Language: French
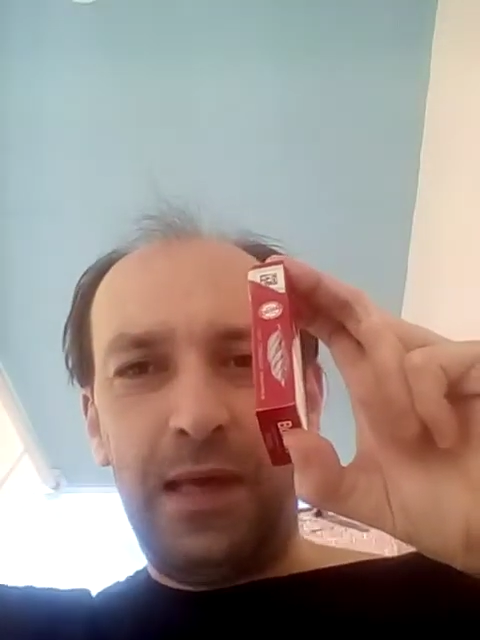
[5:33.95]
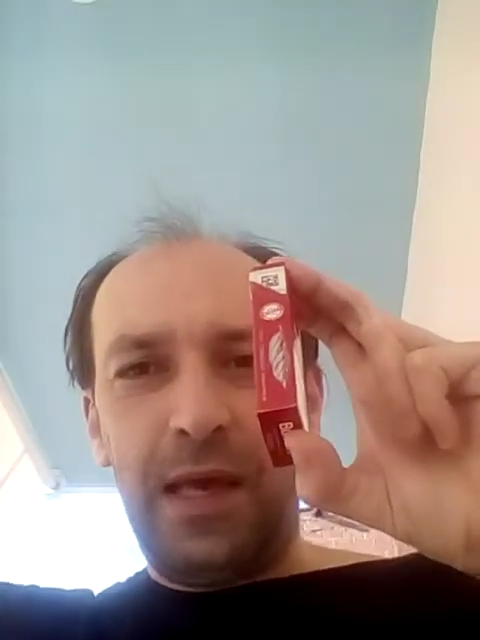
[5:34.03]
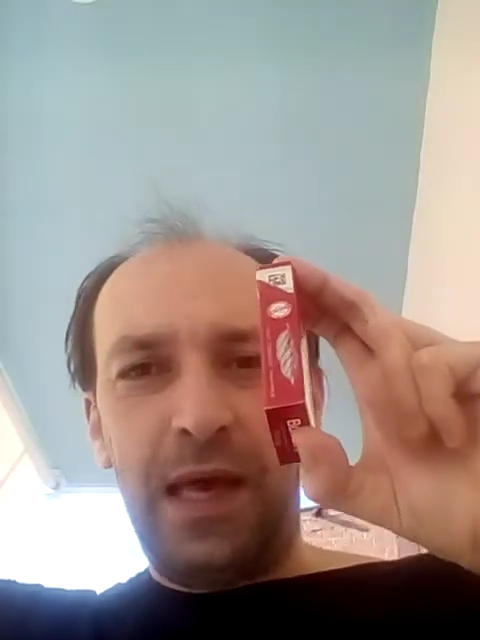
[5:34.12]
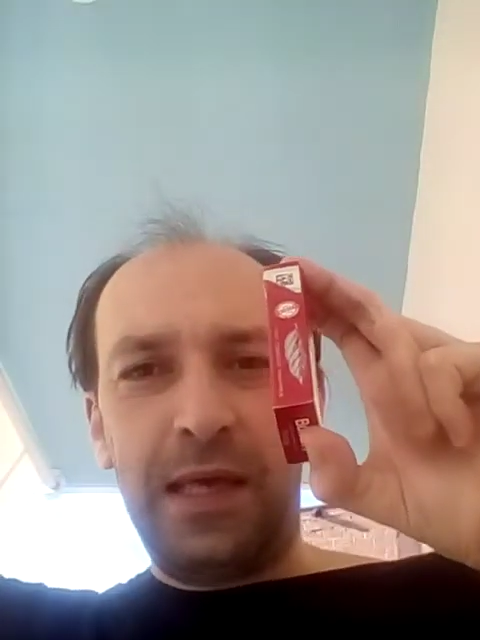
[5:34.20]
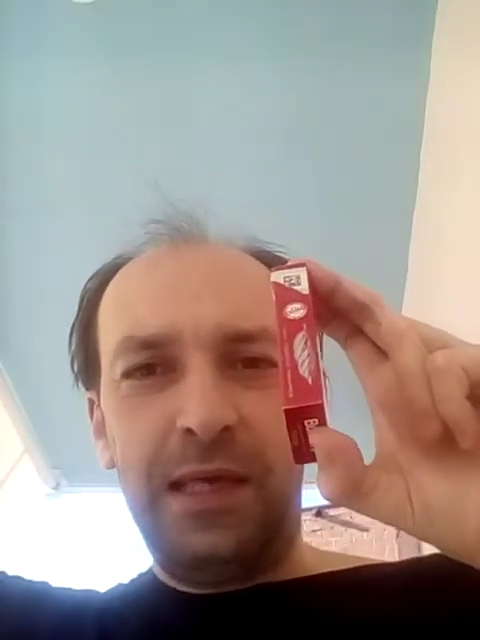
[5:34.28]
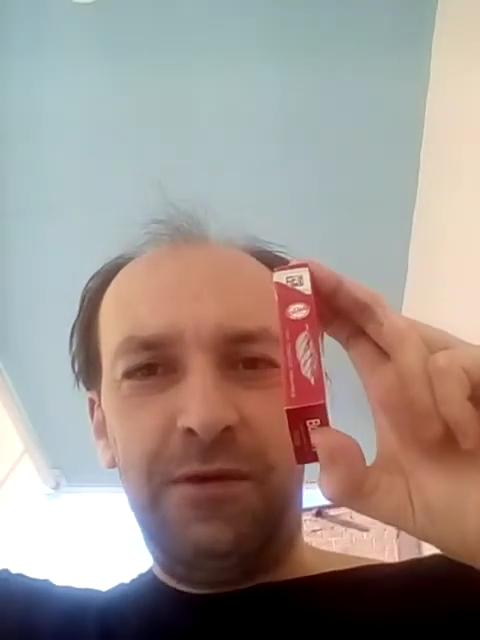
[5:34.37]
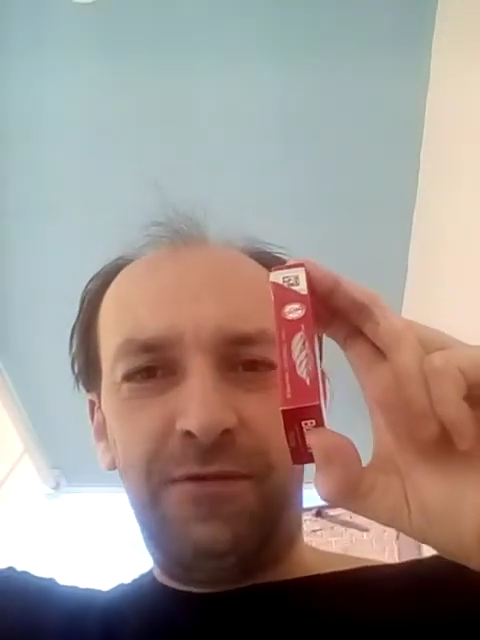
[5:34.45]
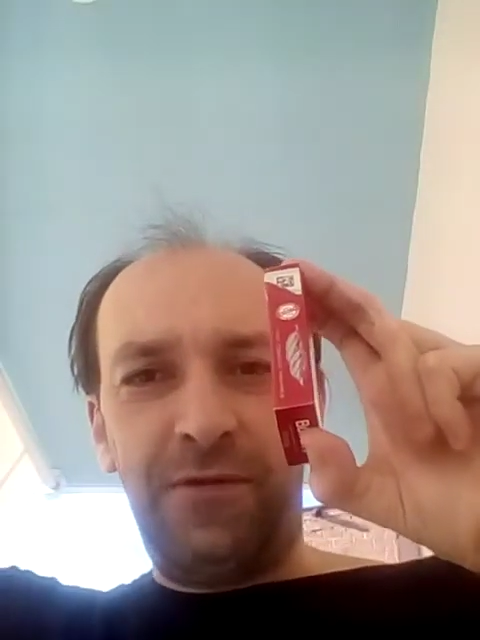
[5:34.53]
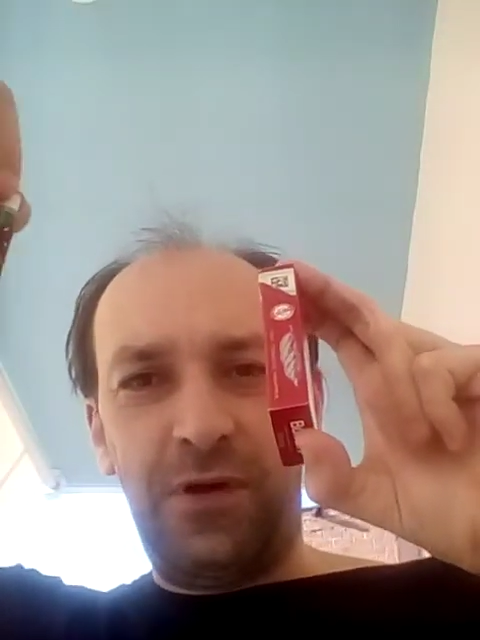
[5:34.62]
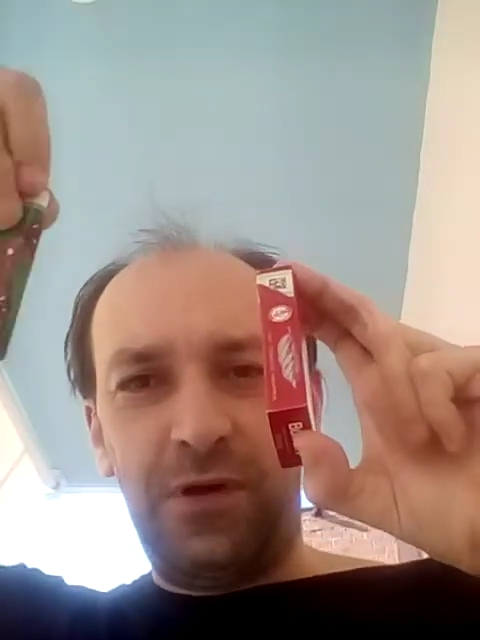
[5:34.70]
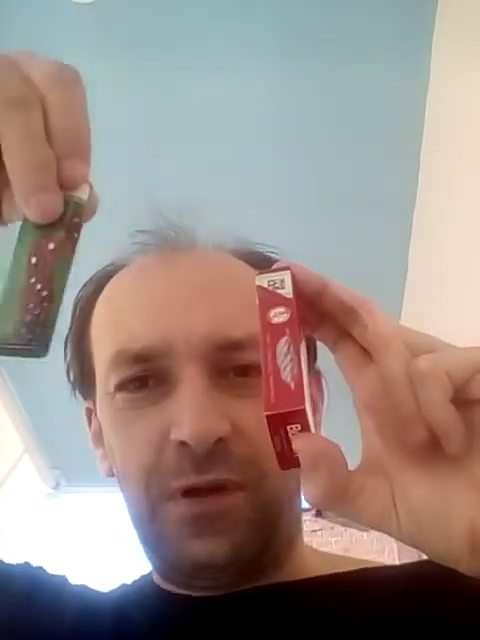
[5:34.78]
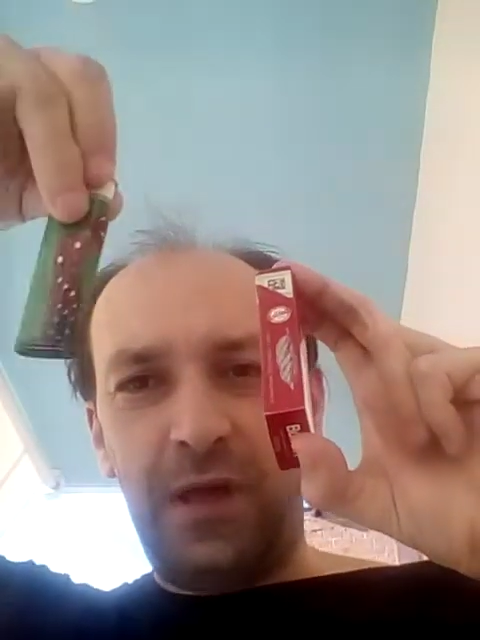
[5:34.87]
arrive
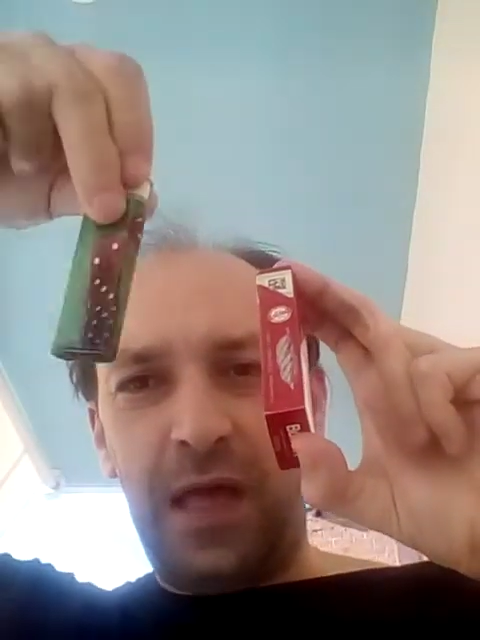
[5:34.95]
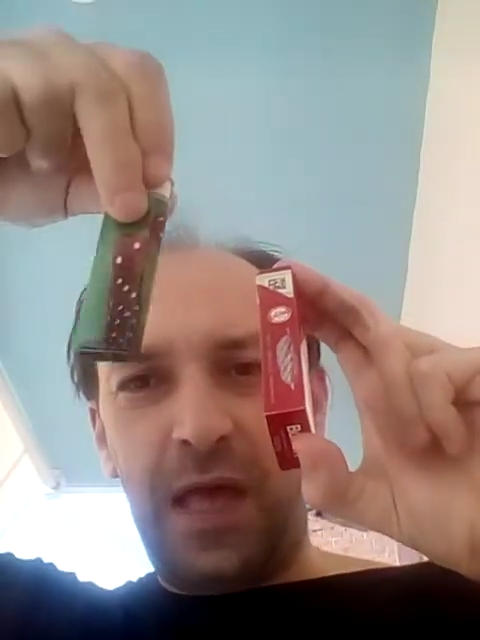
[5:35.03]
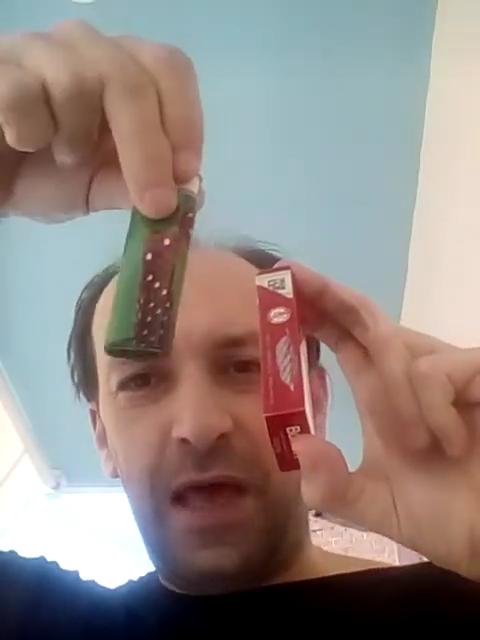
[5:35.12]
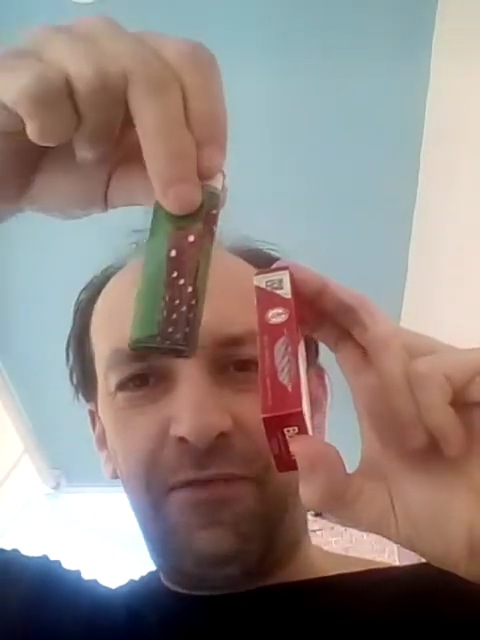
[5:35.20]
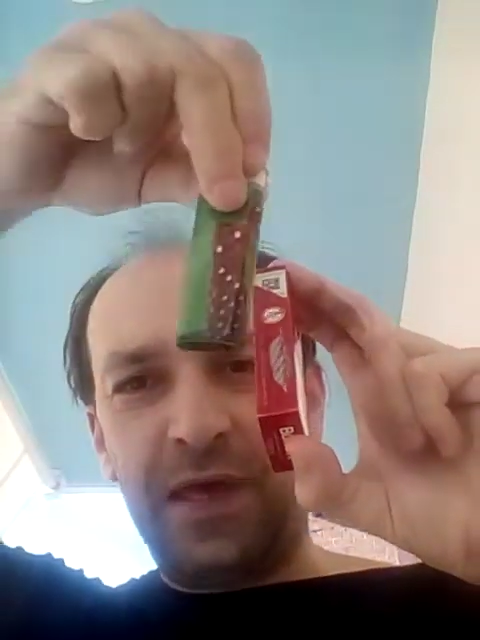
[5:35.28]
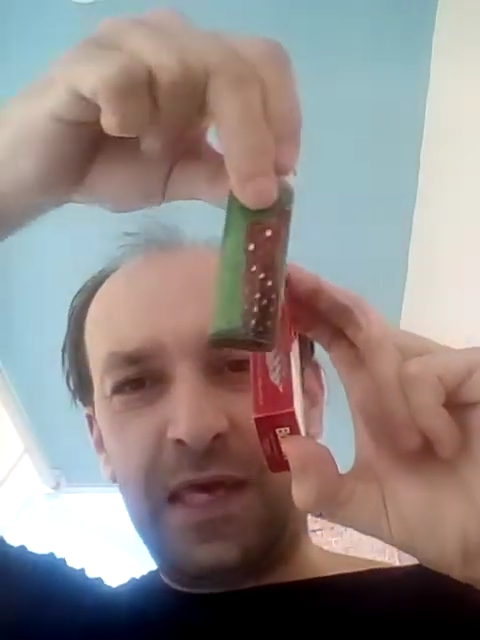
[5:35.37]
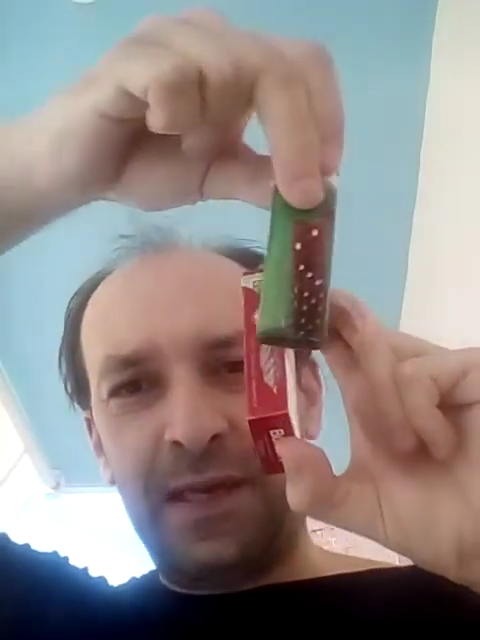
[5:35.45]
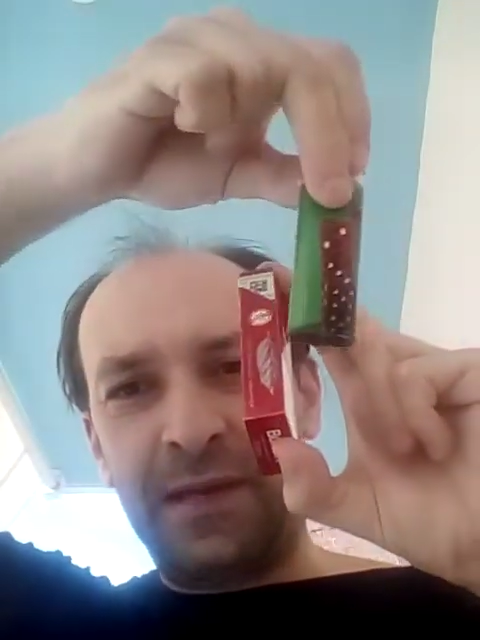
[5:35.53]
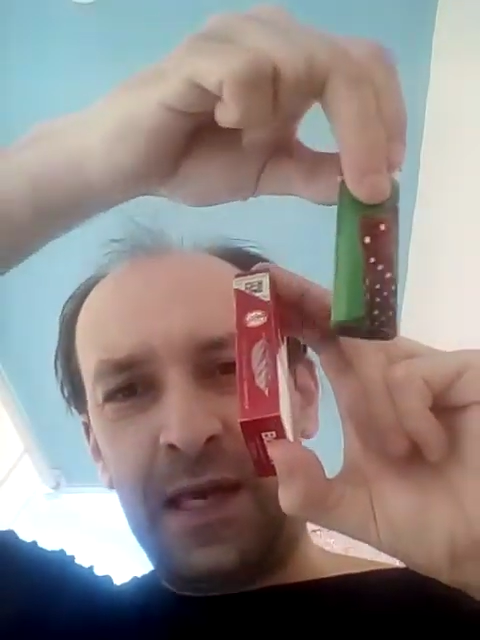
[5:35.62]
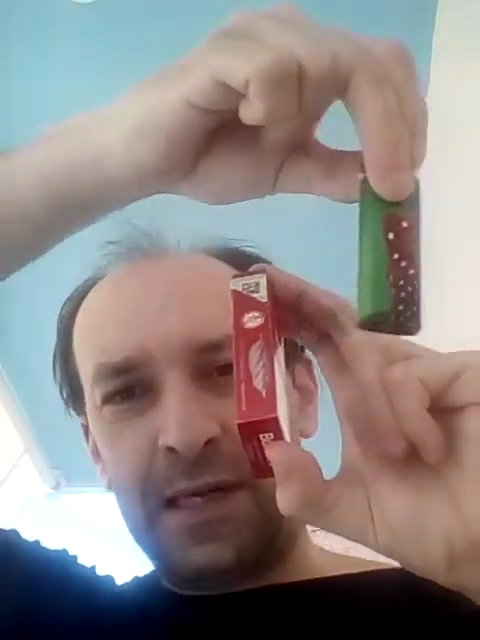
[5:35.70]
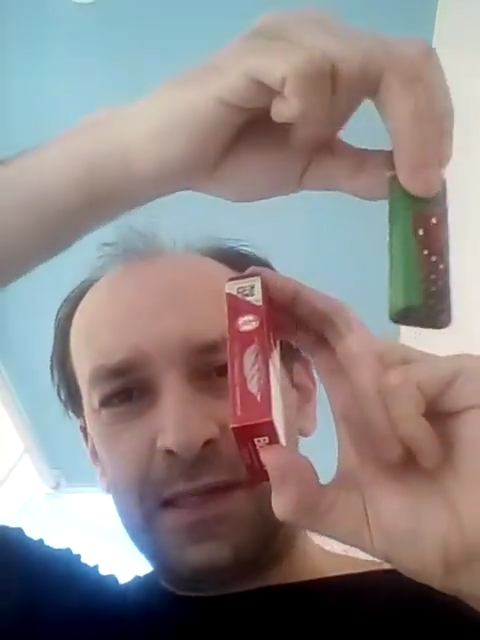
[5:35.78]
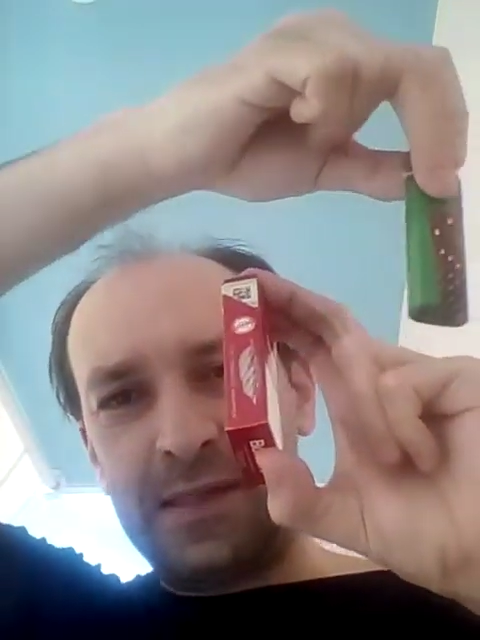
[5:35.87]
avec un
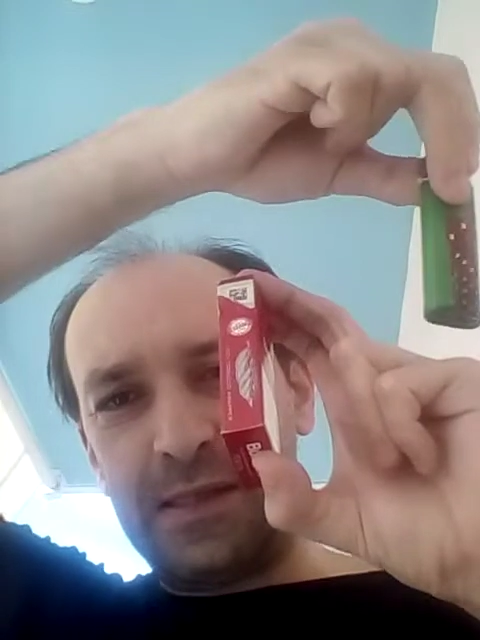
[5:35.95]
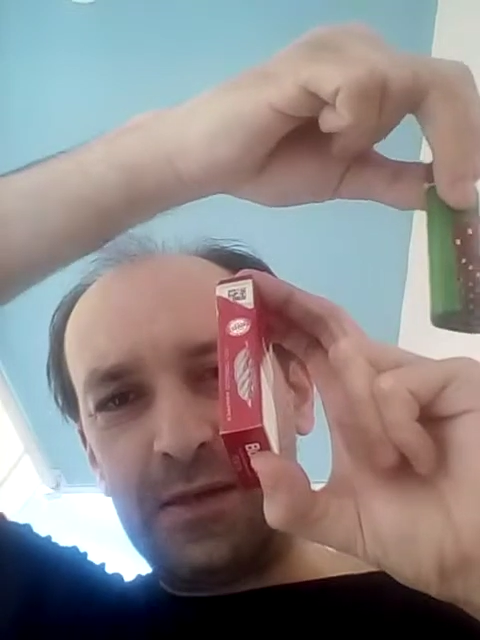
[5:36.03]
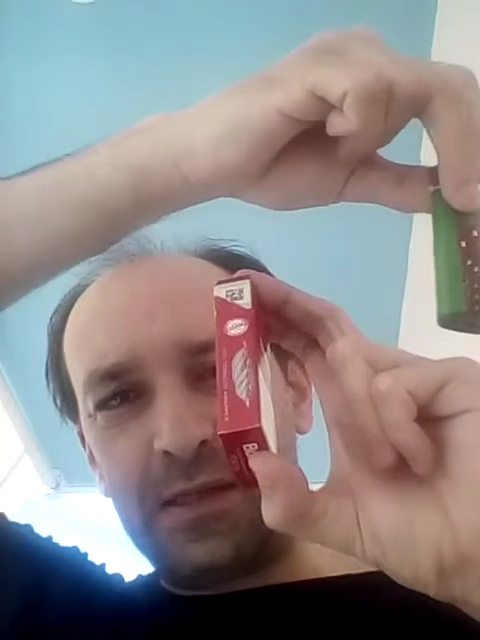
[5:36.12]
axe